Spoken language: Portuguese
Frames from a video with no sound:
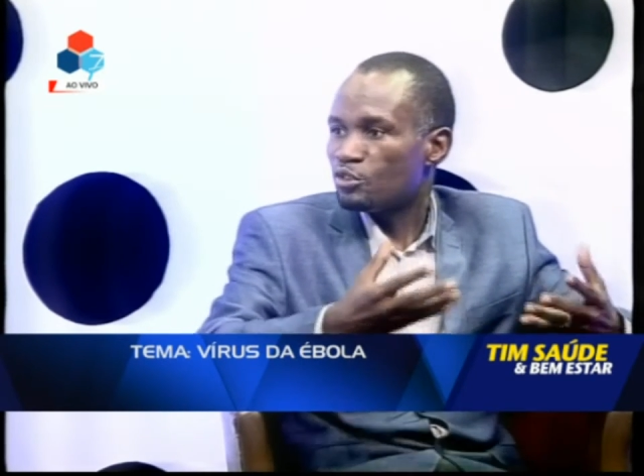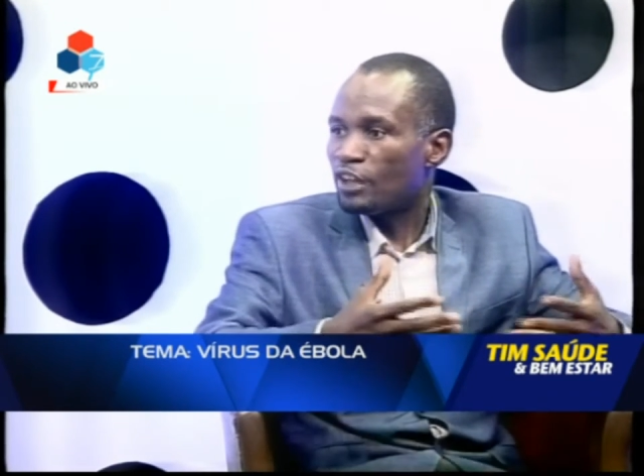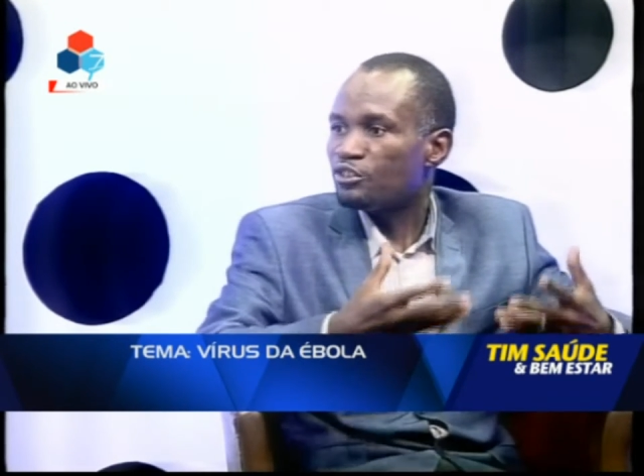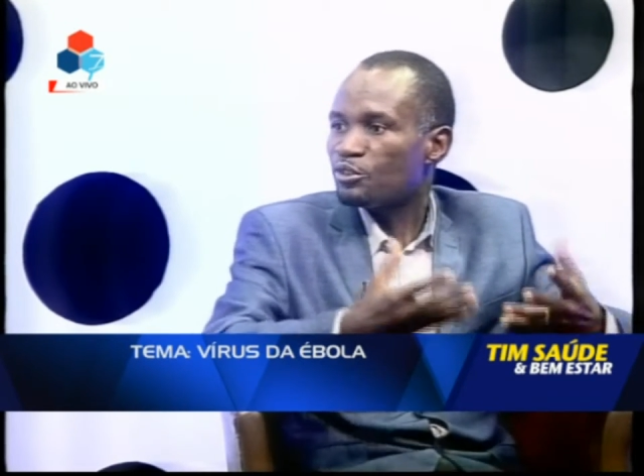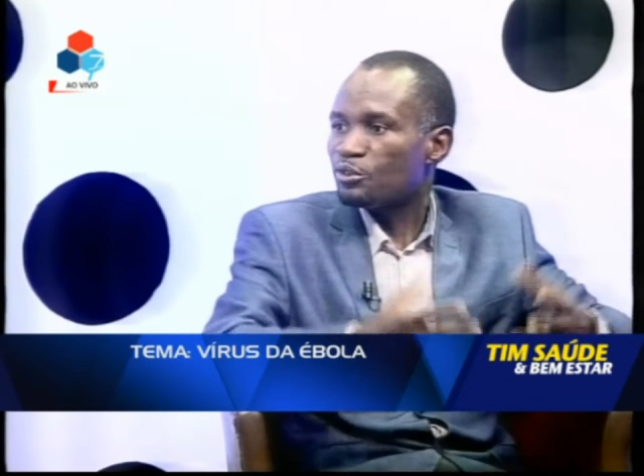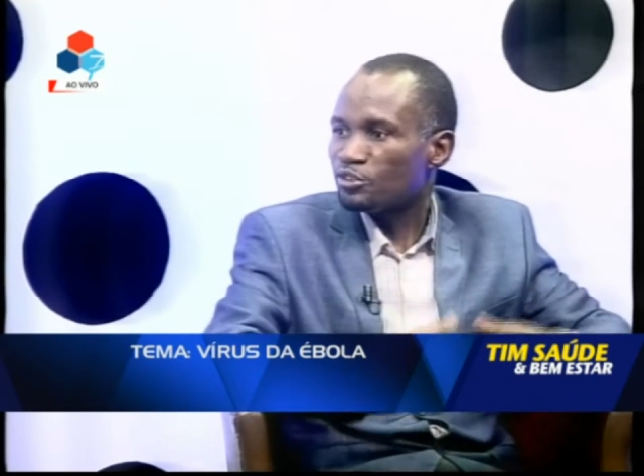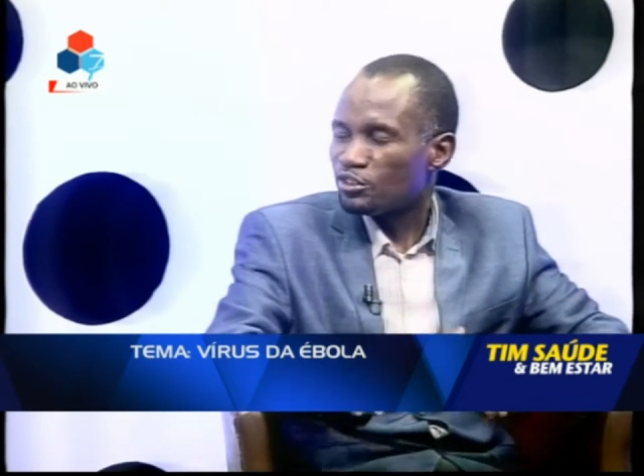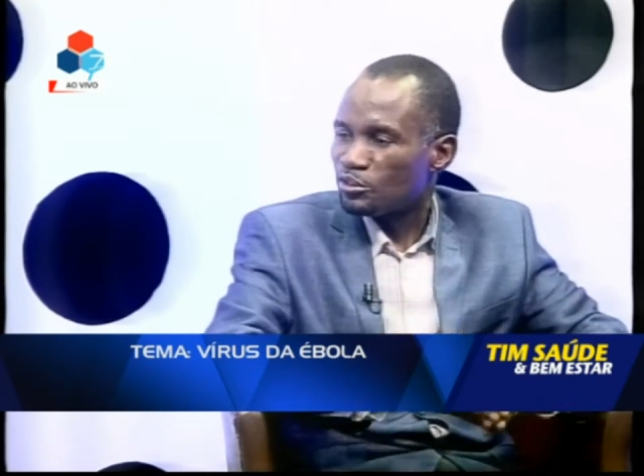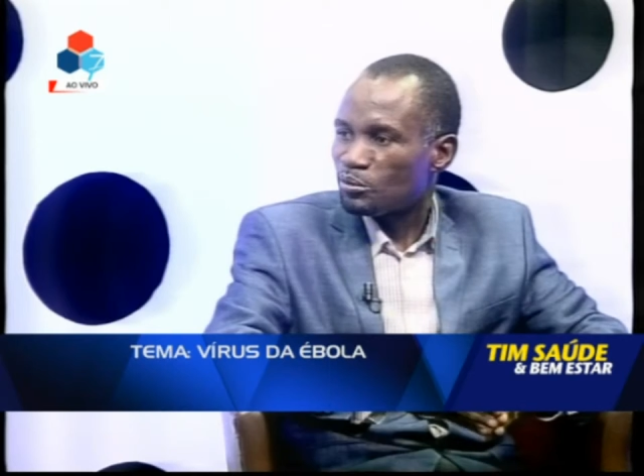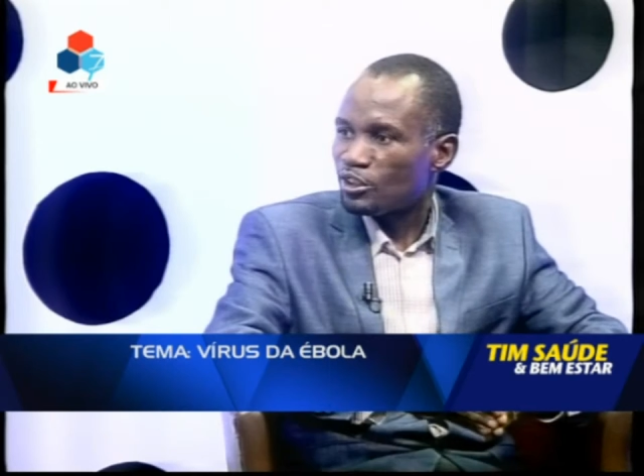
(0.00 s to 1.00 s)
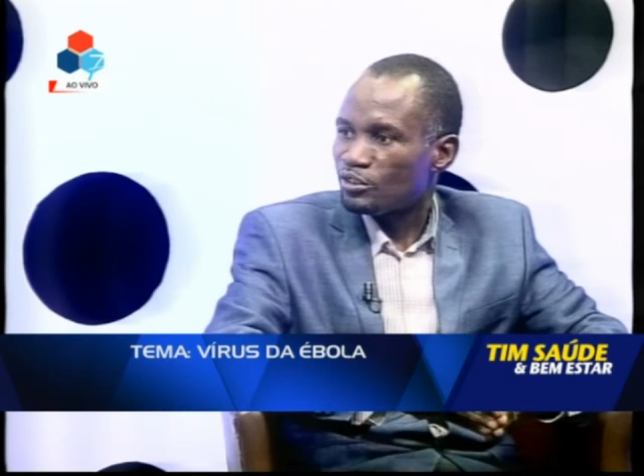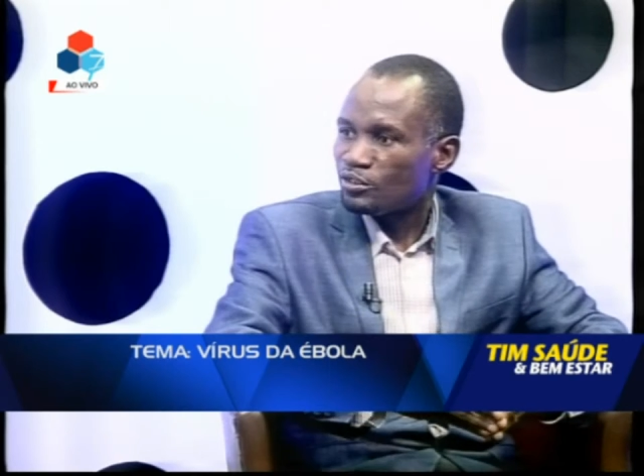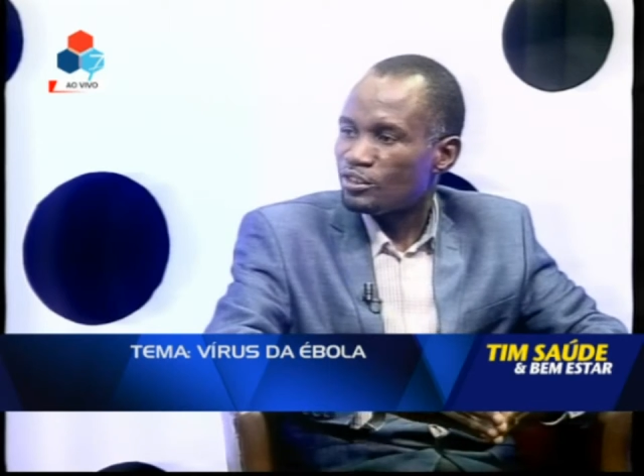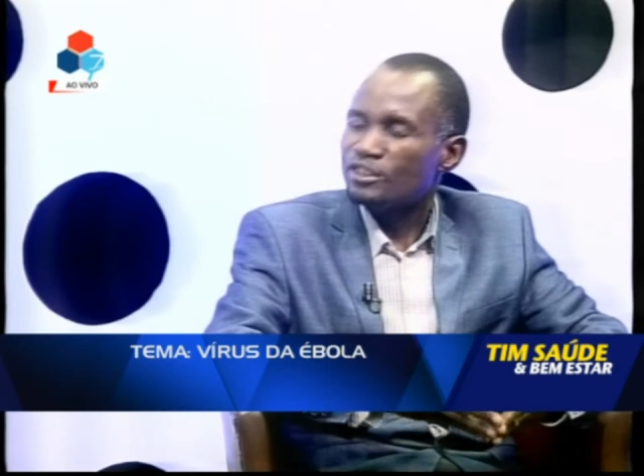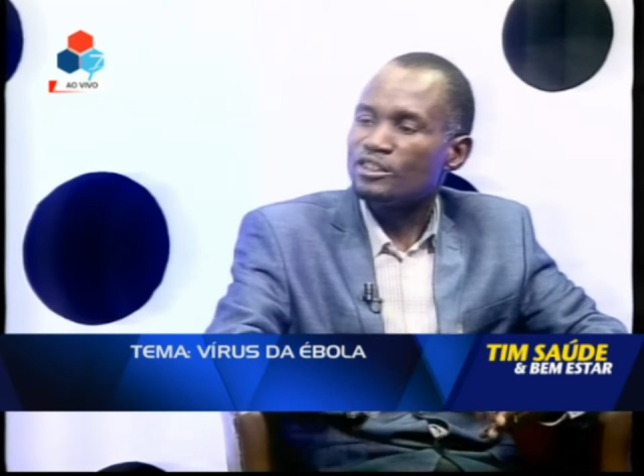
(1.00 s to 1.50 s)
este conhecimento
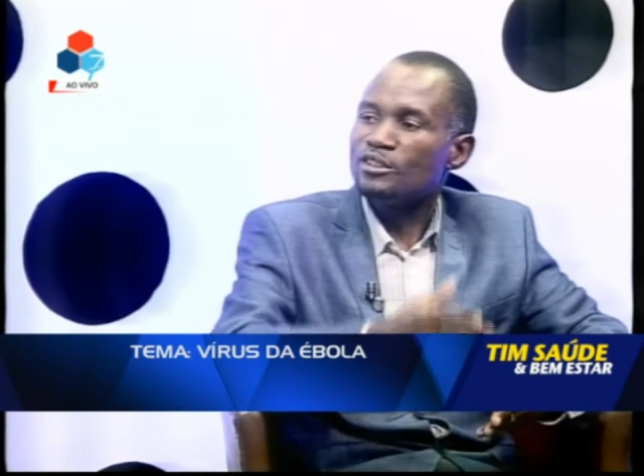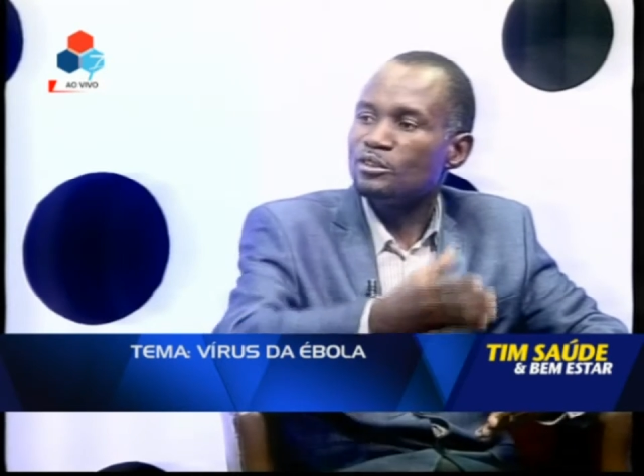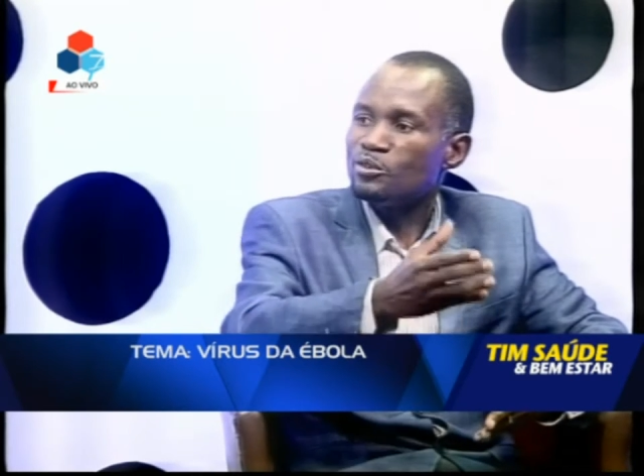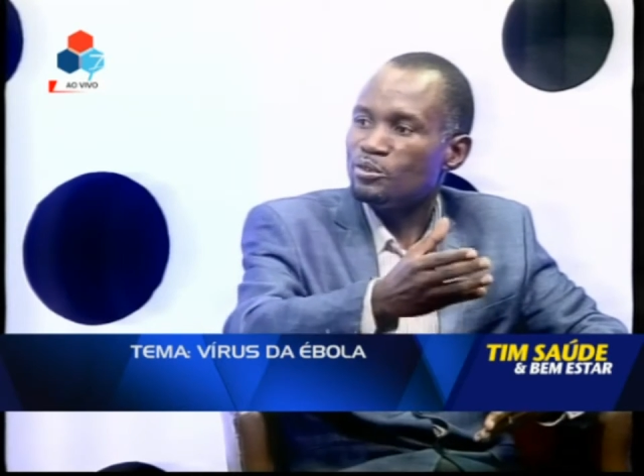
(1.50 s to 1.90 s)
de que